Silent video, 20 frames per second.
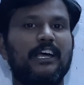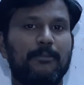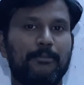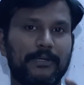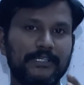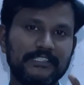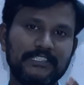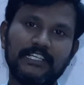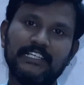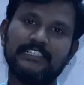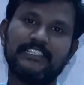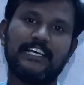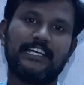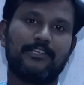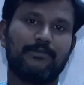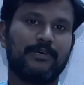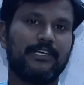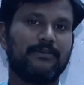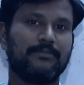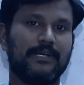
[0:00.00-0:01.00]
பதினஞ்சாயிரம்
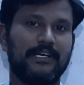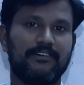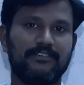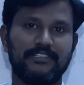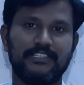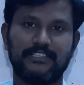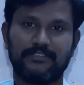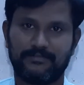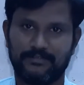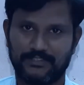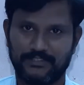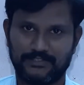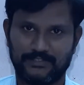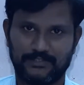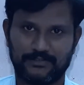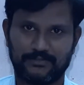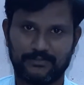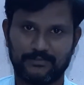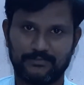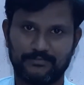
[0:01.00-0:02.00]
ரூபாய்க்கு மேலே வந்து டிஃப்ரென்ஸ்
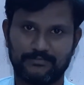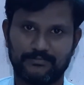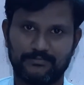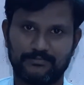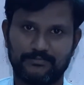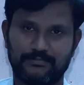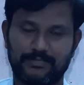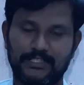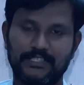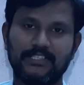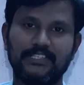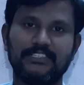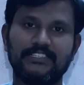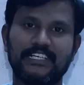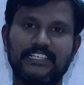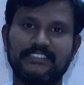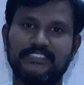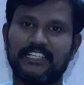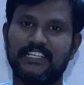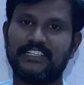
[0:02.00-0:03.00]
இருக்கும்
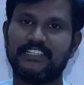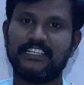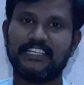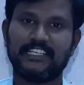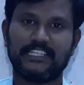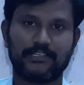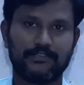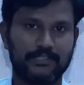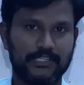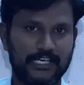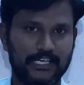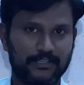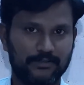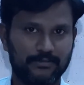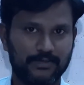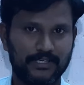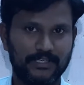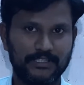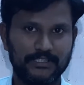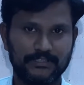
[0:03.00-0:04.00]
பதினஞ்சாயிரத்துலேருந்து இருபதாயிரம்
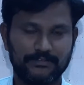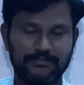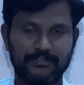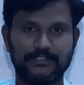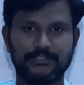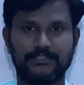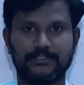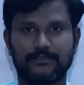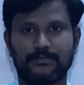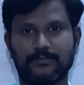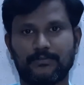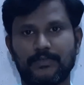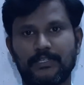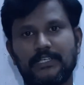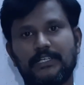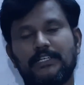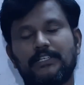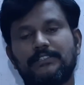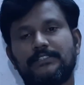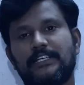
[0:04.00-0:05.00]
ரூபா டிஃப்ரென்ஸ் இருக்கும்
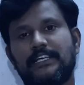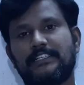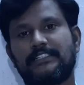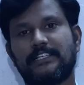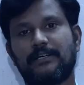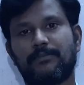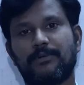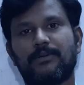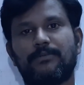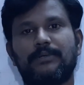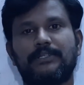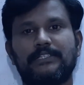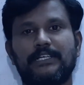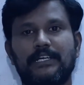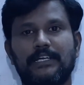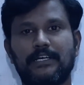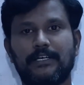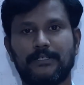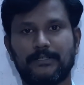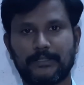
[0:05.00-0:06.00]
ஸோ எக்ஸாம்பிள்
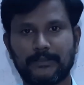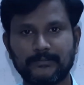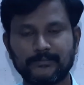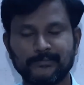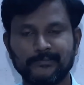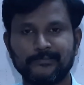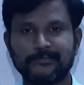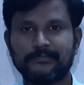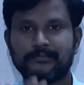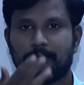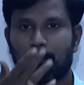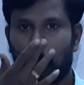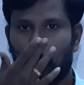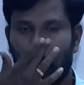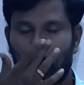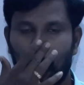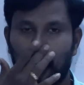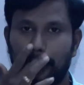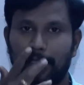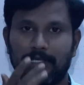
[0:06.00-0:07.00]
பார்த்தீங்கன்னா
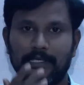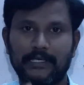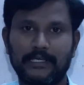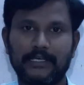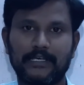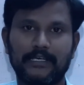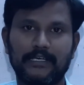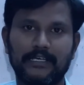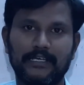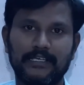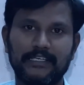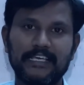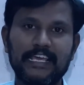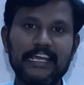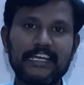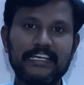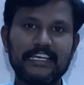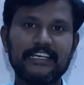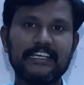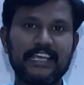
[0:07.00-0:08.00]
ஒரு
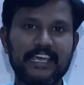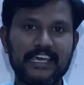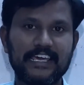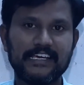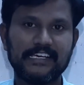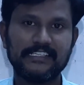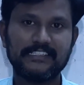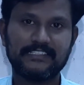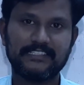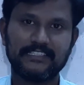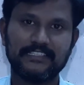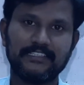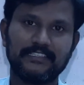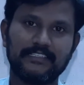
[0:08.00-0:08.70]
எயிட்டின் ஏஹெச்